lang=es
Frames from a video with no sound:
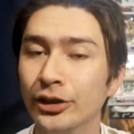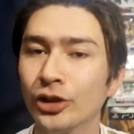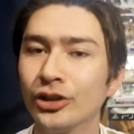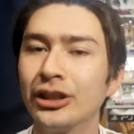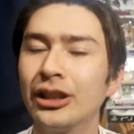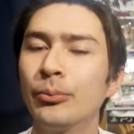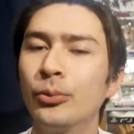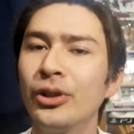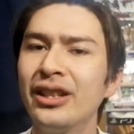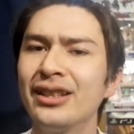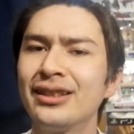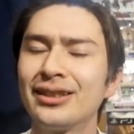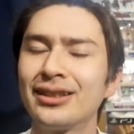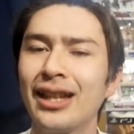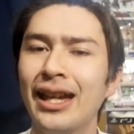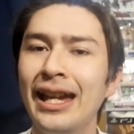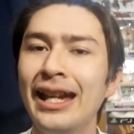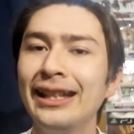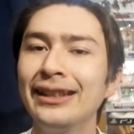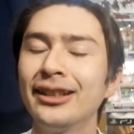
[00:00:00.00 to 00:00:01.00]
en donde te
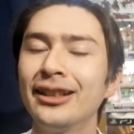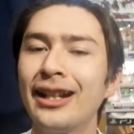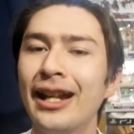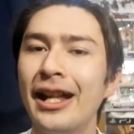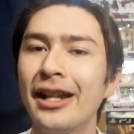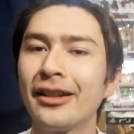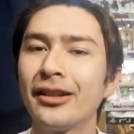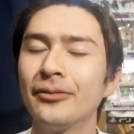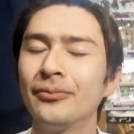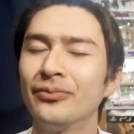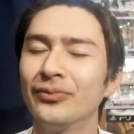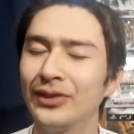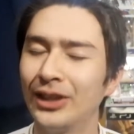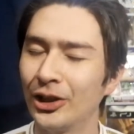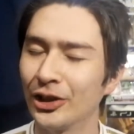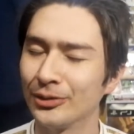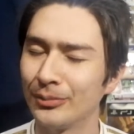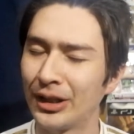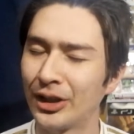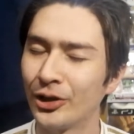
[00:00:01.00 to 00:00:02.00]
puedes enterar
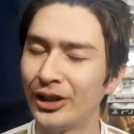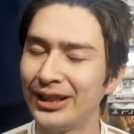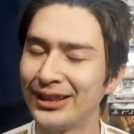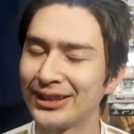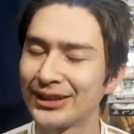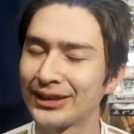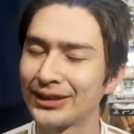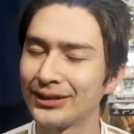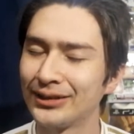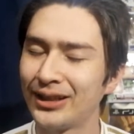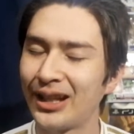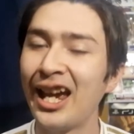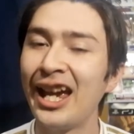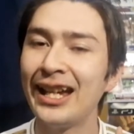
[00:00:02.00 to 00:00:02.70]
de los mejores